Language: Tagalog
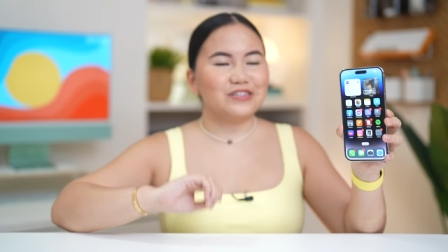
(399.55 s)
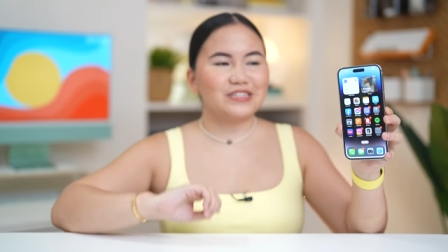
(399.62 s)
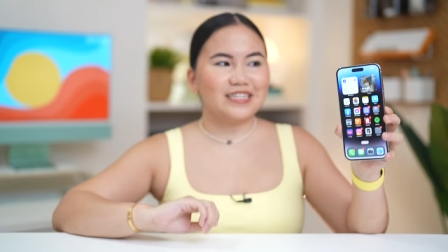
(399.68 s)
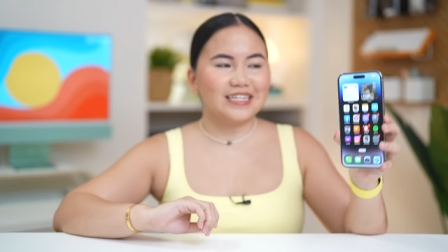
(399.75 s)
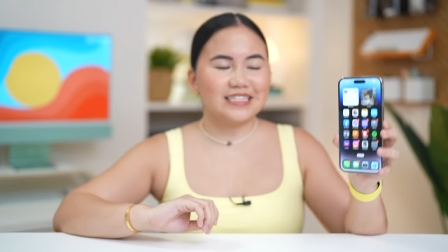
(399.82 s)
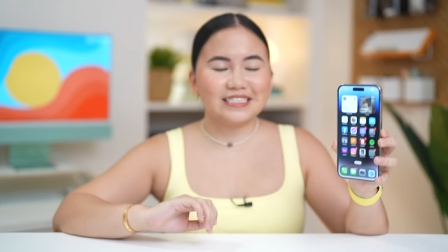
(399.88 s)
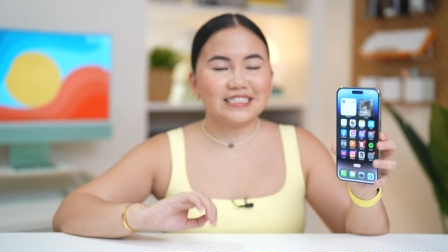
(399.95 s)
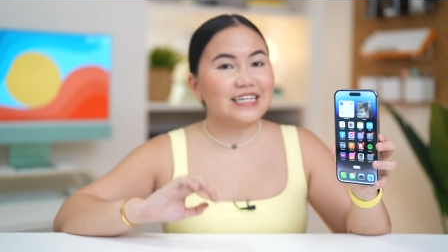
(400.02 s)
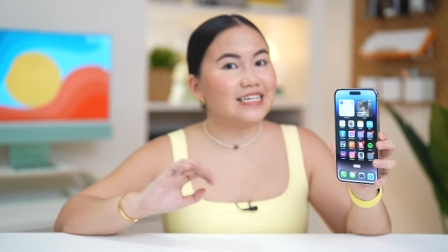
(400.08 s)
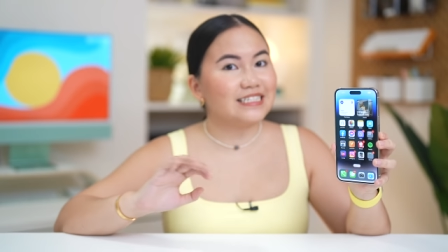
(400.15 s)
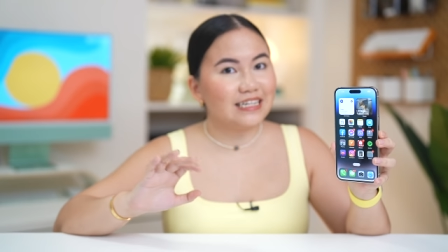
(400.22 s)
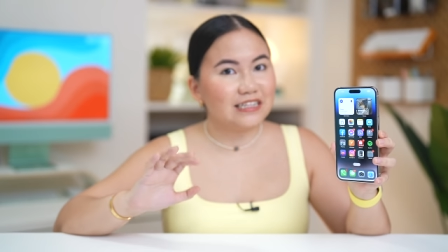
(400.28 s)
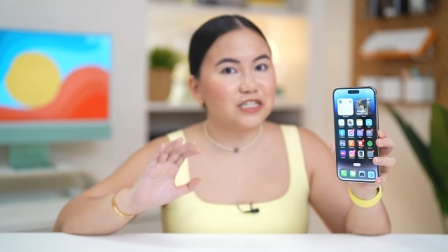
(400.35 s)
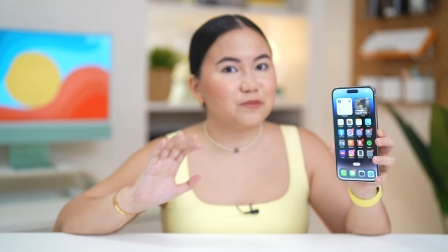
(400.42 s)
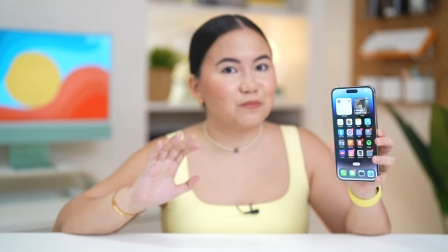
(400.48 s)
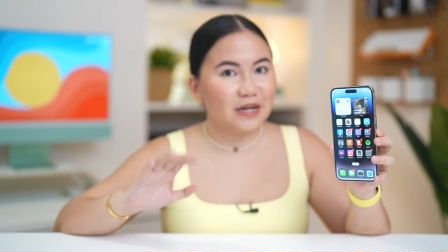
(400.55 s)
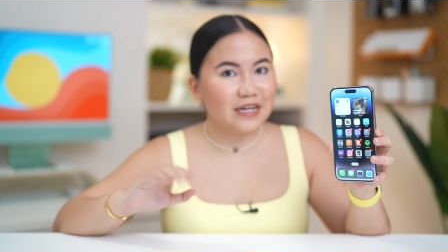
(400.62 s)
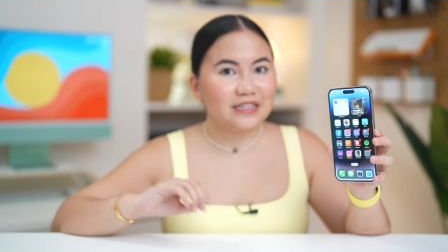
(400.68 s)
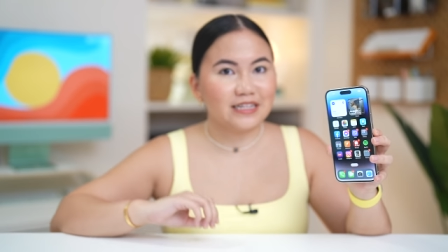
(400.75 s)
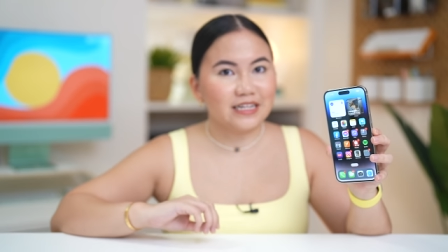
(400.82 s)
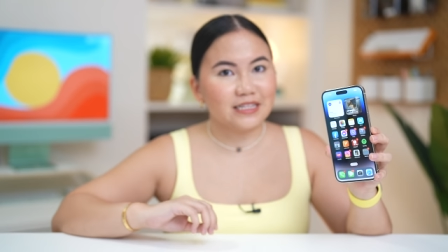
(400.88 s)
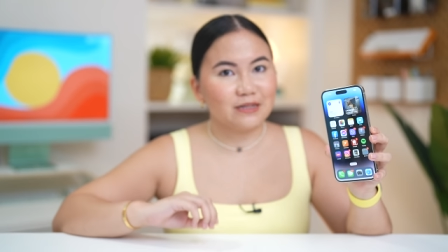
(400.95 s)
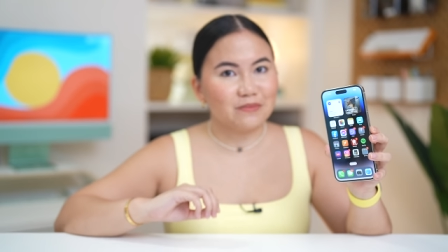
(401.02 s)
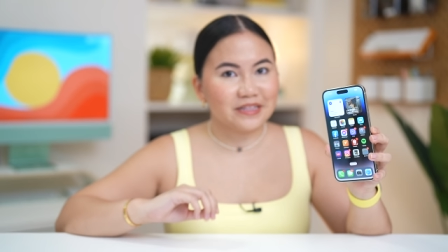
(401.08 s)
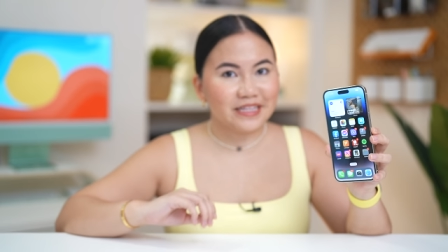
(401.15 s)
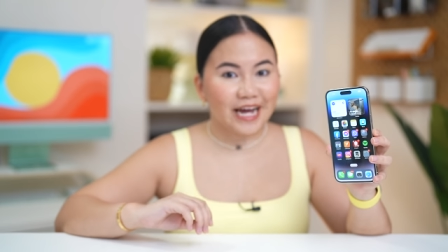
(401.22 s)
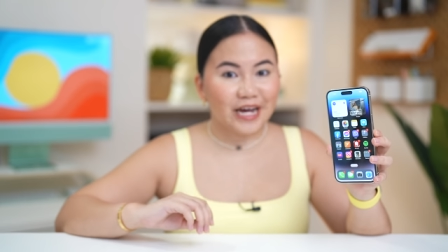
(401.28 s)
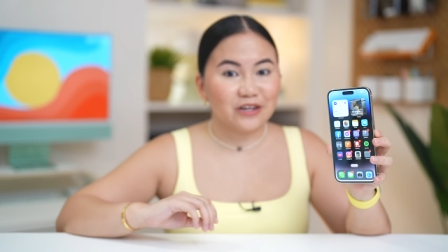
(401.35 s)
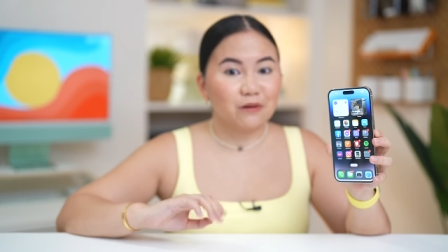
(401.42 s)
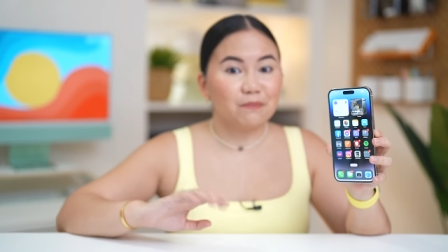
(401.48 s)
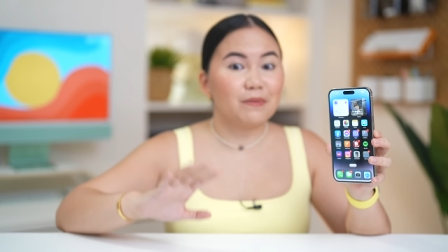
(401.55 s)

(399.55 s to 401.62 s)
since nasa display na rin naman tayo,